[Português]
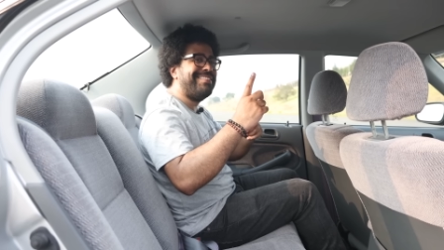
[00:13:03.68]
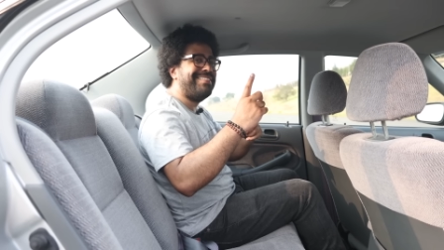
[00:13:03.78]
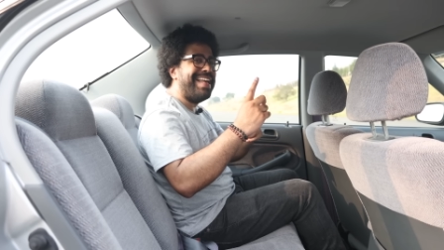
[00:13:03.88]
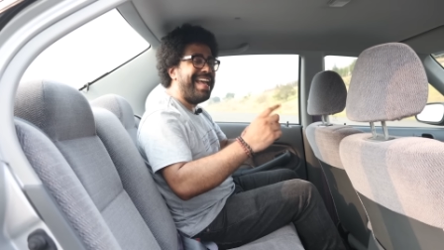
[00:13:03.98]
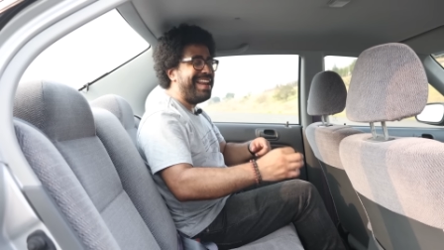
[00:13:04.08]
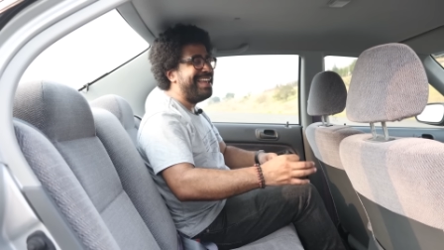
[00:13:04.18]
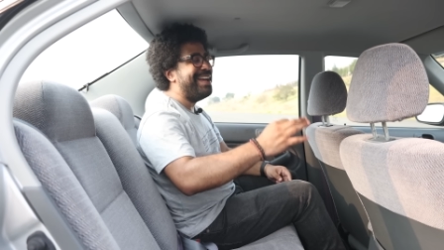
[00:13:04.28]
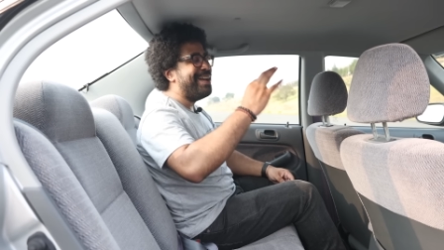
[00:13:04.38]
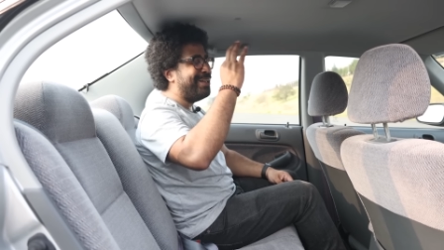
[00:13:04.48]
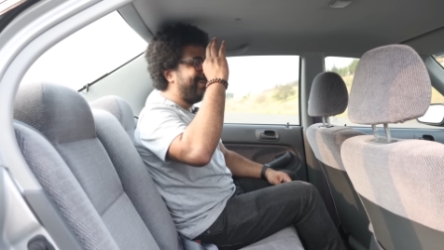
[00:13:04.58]
de
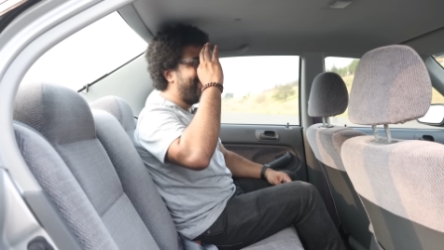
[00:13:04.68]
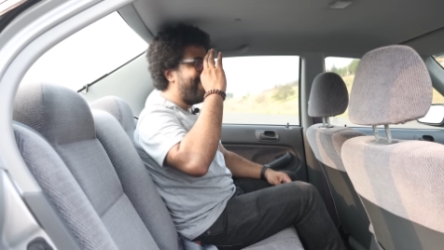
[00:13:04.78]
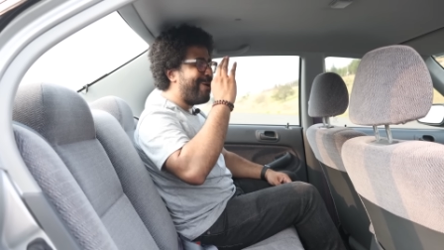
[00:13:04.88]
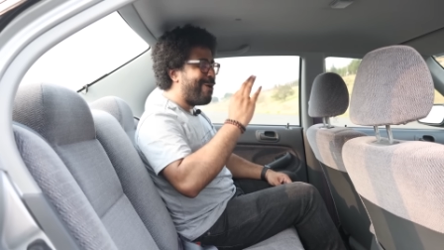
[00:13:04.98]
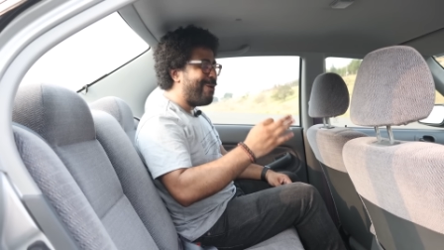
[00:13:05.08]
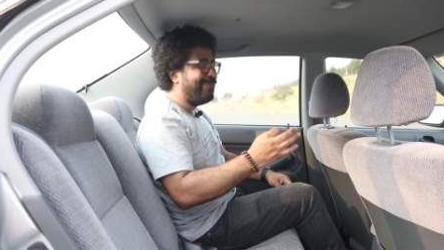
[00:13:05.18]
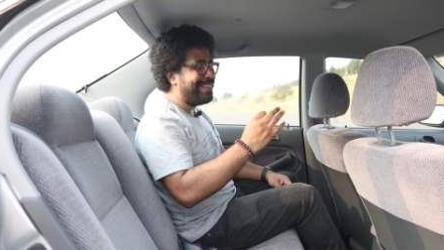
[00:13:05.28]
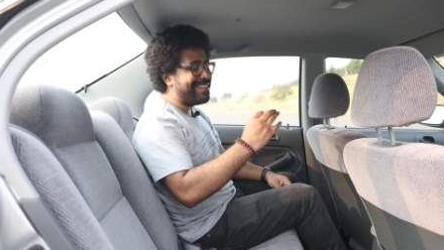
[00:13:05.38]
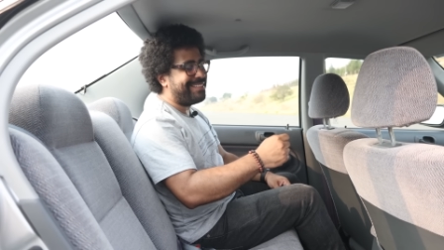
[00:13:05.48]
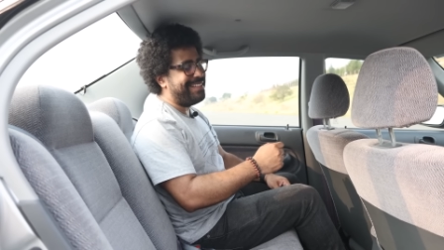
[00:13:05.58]
série do
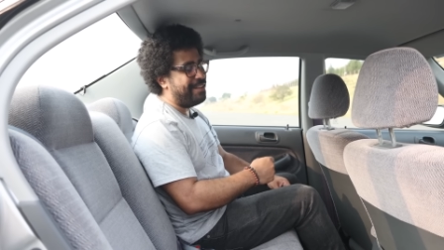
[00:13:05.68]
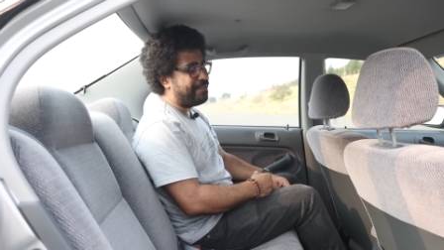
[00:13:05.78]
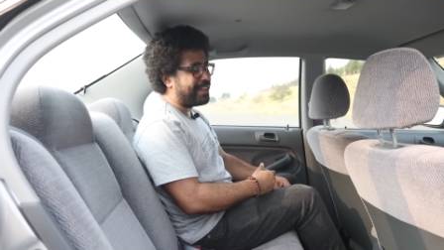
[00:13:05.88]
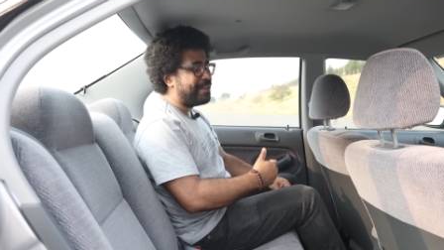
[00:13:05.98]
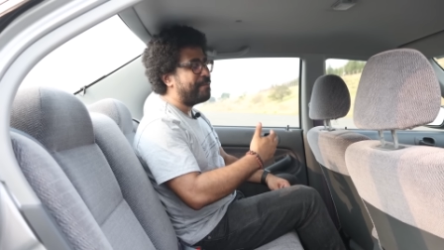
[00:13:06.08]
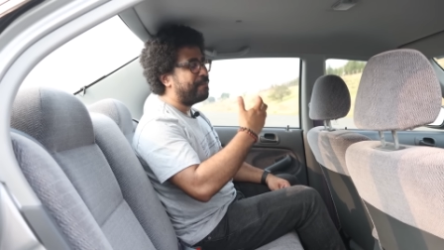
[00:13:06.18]
Honda Civic